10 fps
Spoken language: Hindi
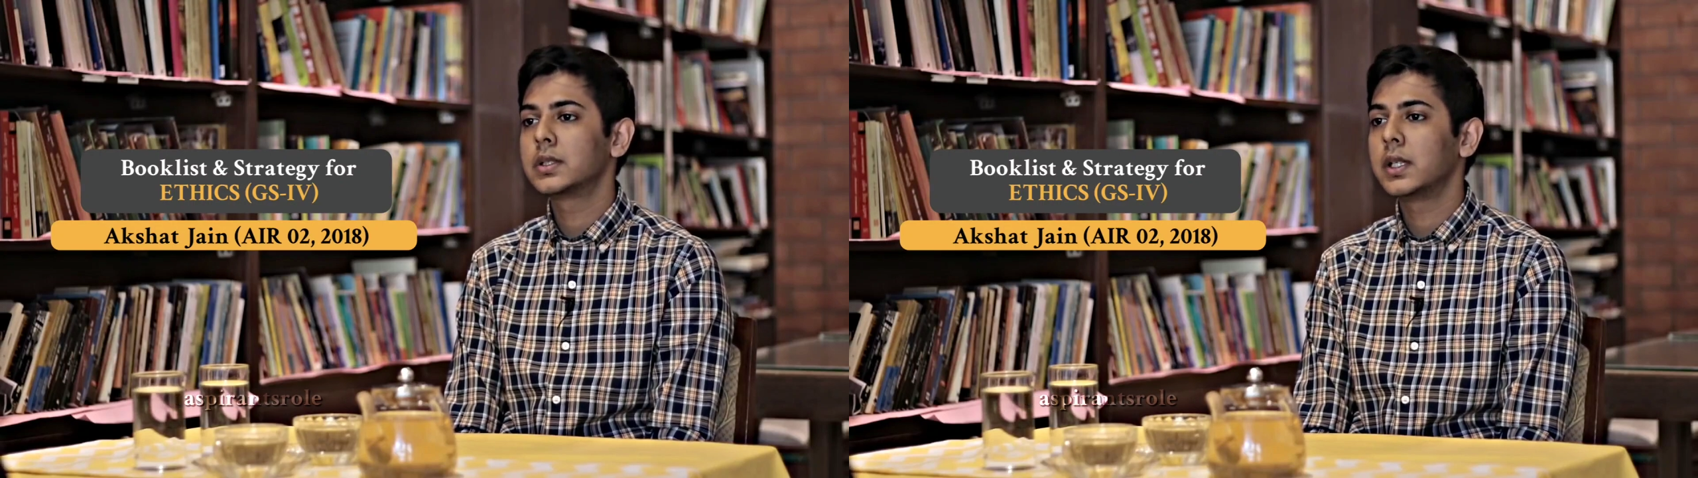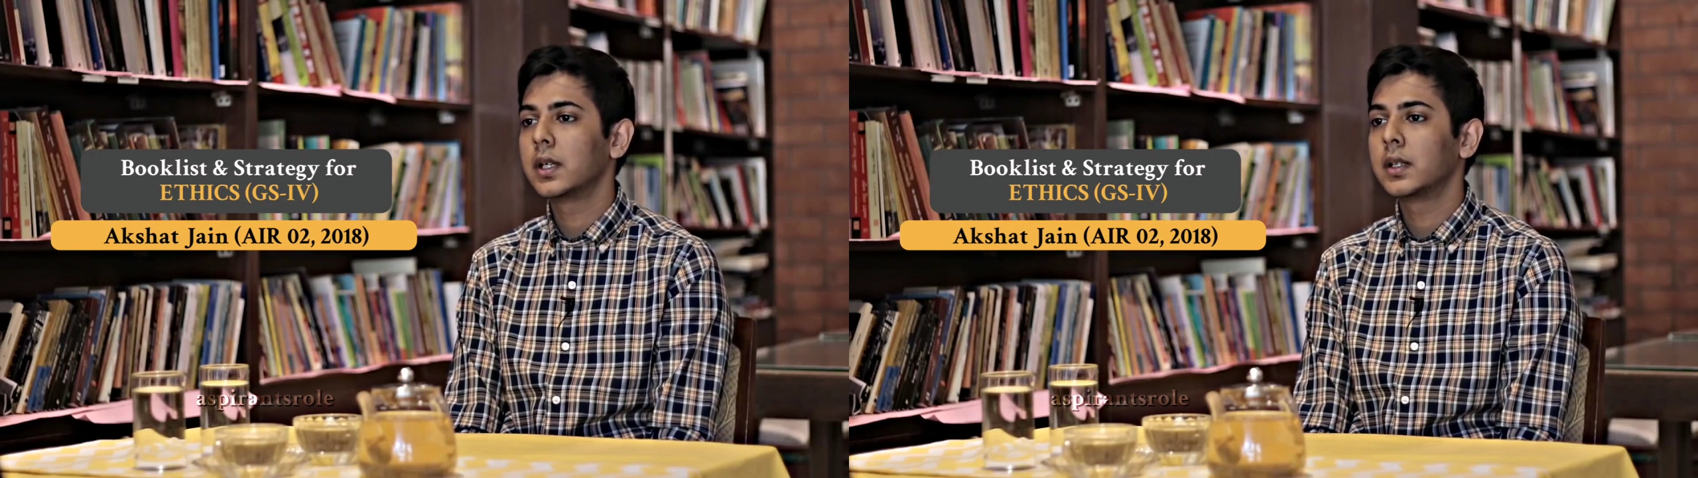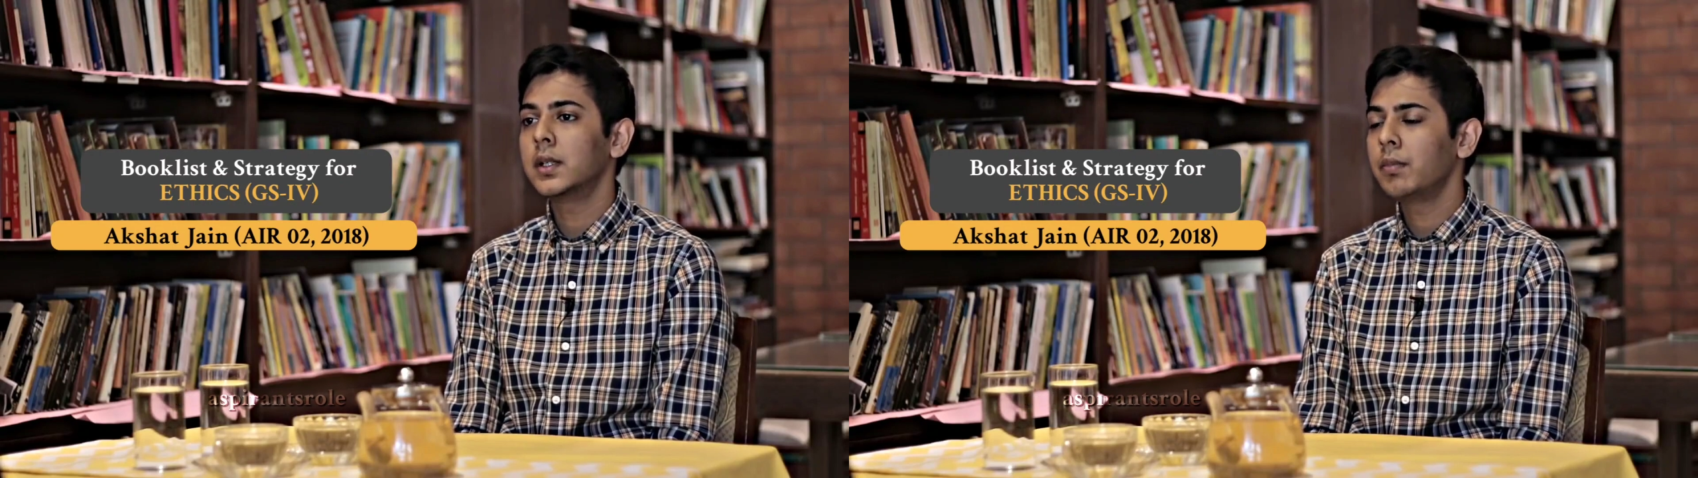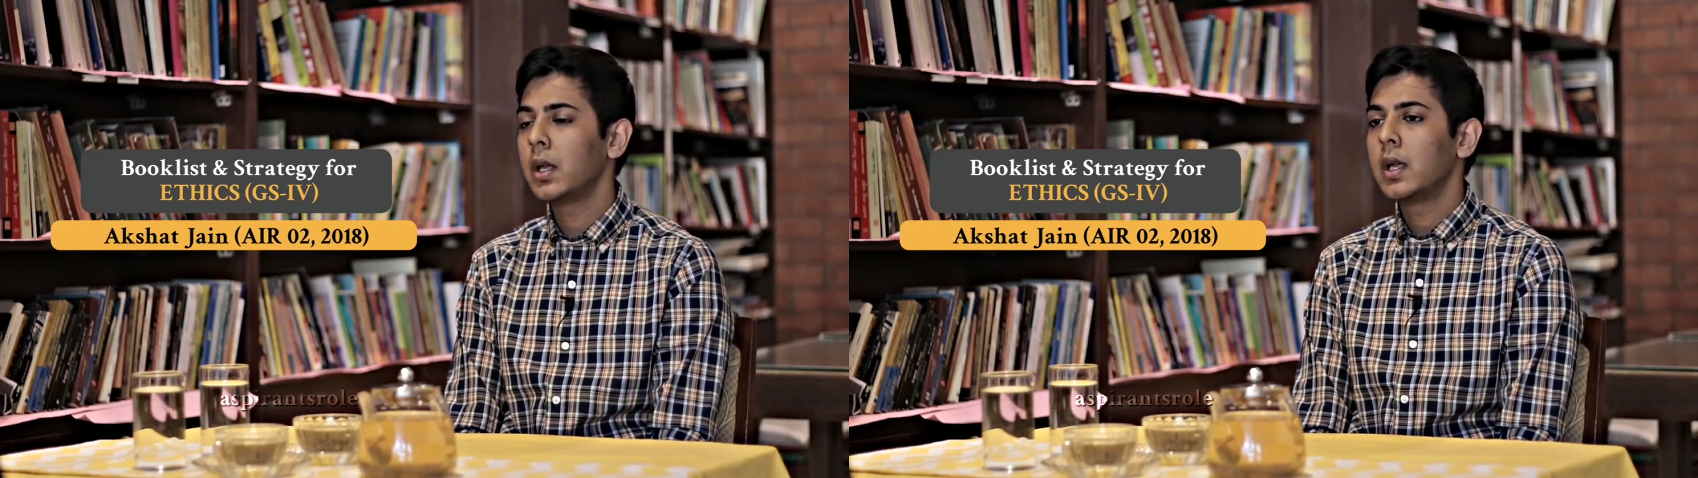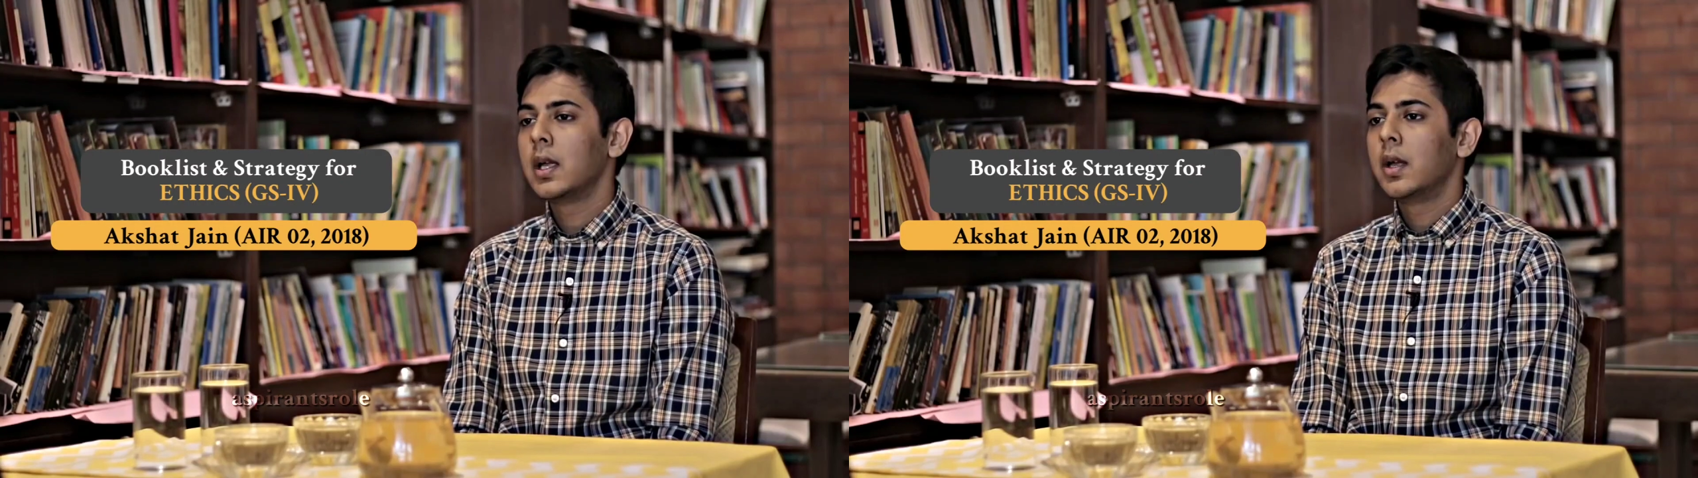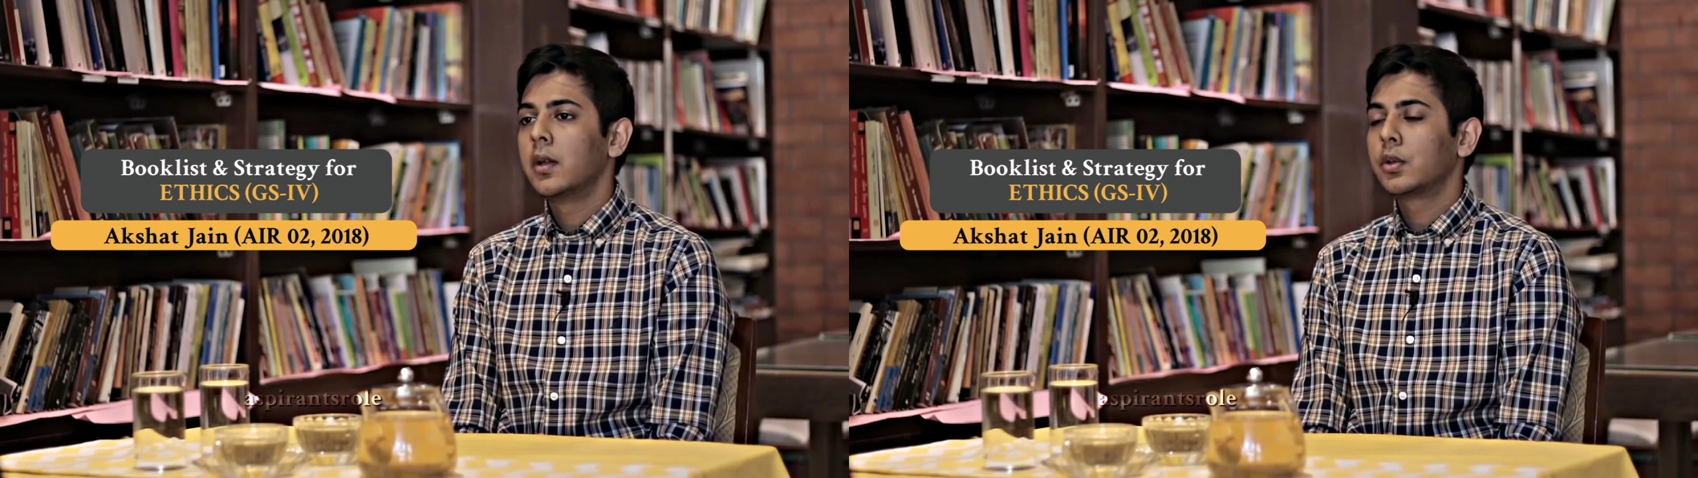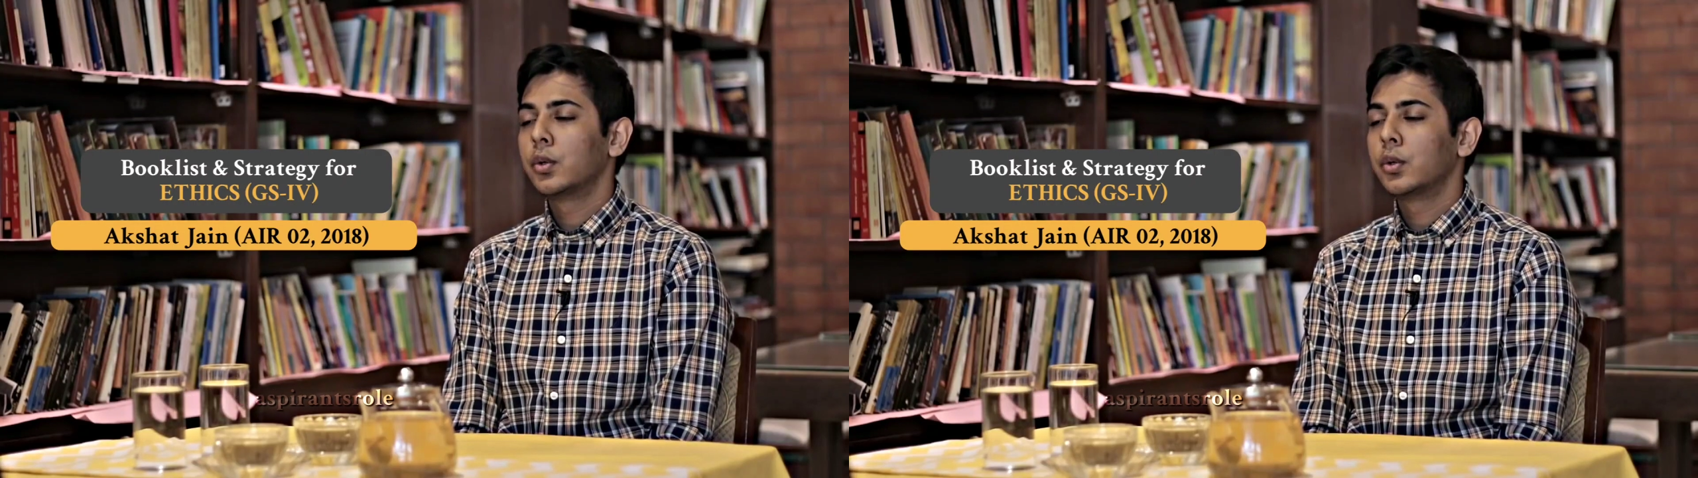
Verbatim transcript: फोकस किया था हम्म, हम्म।